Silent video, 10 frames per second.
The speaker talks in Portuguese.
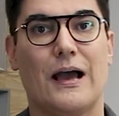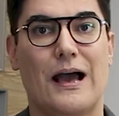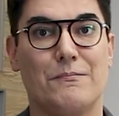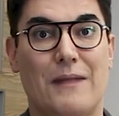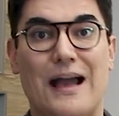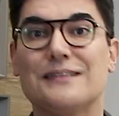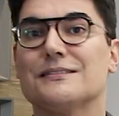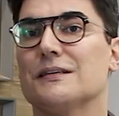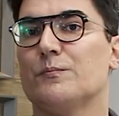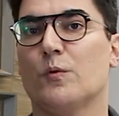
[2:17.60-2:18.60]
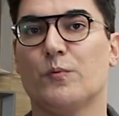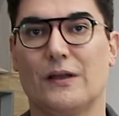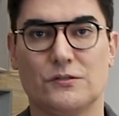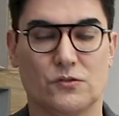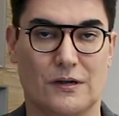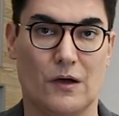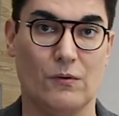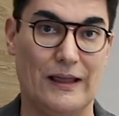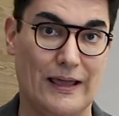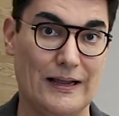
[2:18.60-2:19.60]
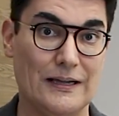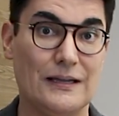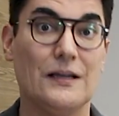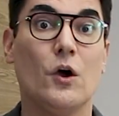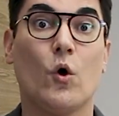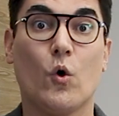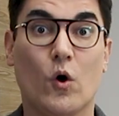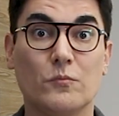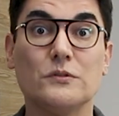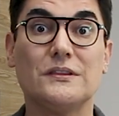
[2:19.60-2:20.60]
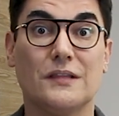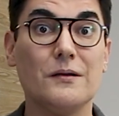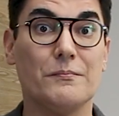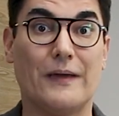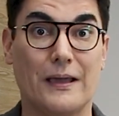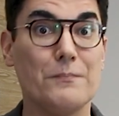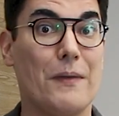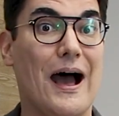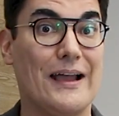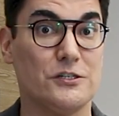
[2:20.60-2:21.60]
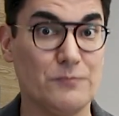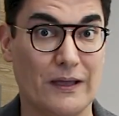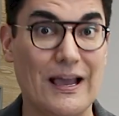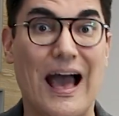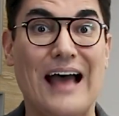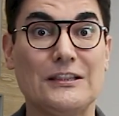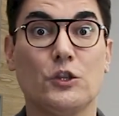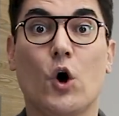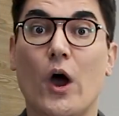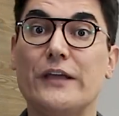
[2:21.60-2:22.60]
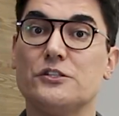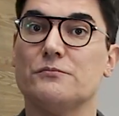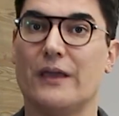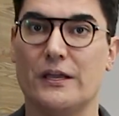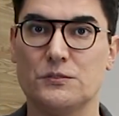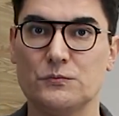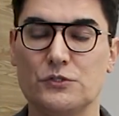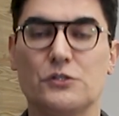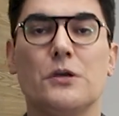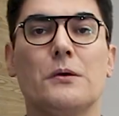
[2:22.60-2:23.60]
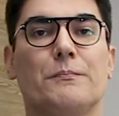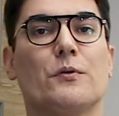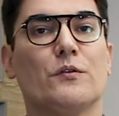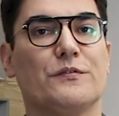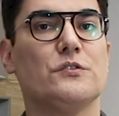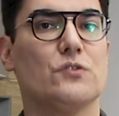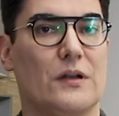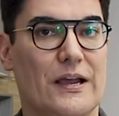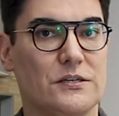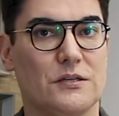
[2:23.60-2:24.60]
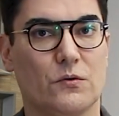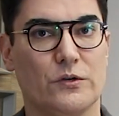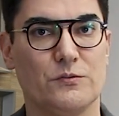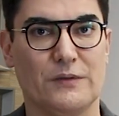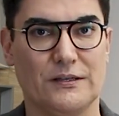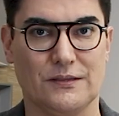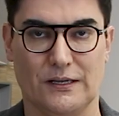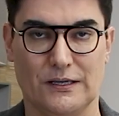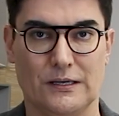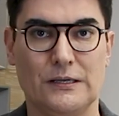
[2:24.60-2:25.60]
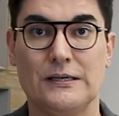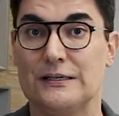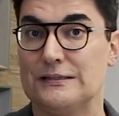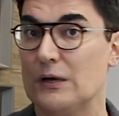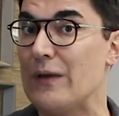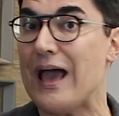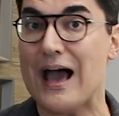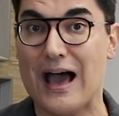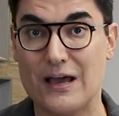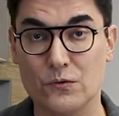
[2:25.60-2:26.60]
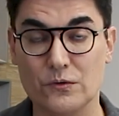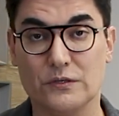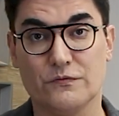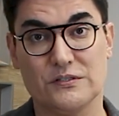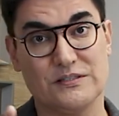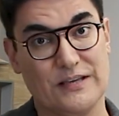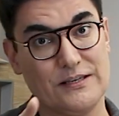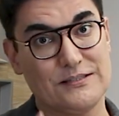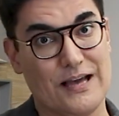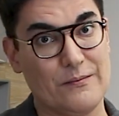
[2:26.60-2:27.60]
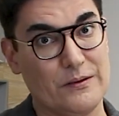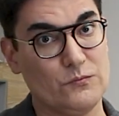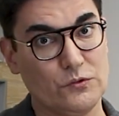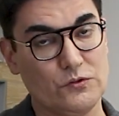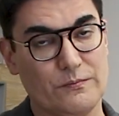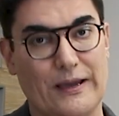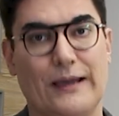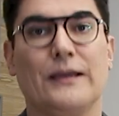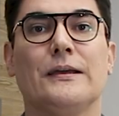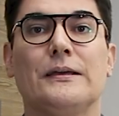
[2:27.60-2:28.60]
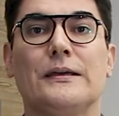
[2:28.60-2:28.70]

a massa populacional leiga, como também, pasmem, a nós mesmos profissionais da cosmetria. Não é raro, e vocês sabem muito bem,